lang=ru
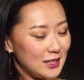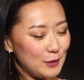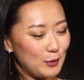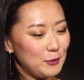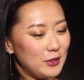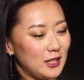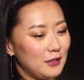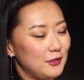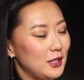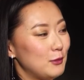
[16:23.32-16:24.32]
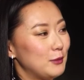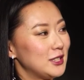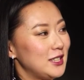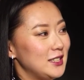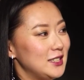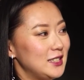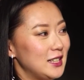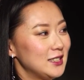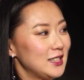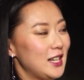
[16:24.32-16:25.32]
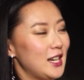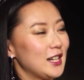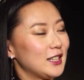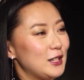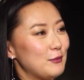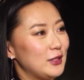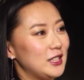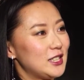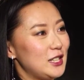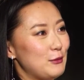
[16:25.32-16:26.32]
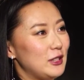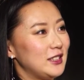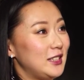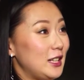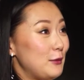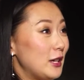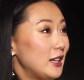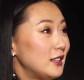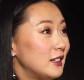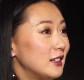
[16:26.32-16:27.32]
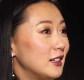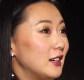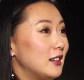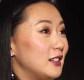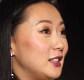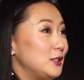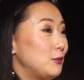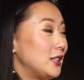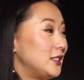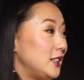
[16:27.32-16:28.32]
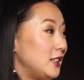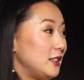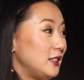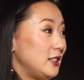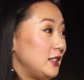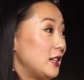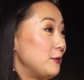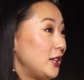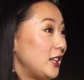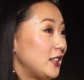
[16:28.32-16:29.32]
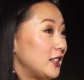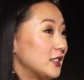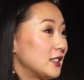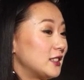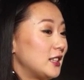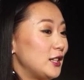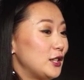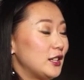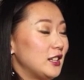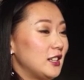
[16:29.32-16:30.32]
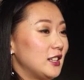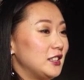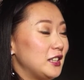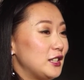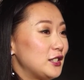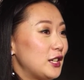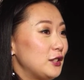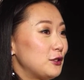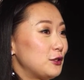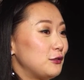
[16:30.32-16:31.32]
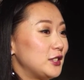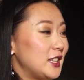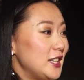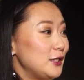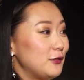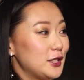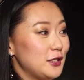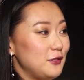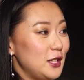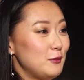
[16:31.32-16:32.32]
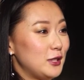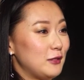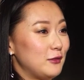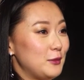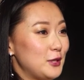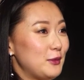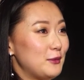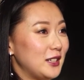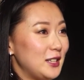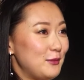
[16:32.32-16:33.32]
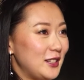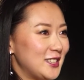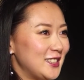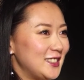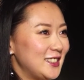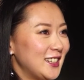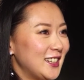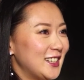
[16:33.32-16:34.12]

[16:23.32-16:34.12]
на, на премьере фильма «Последний сеанс», к нам подошли молодые ребята а, из Бразилии и Америки и сказали Дарижану, что вы знаете, ваши фильмы нам вообще помогли пережить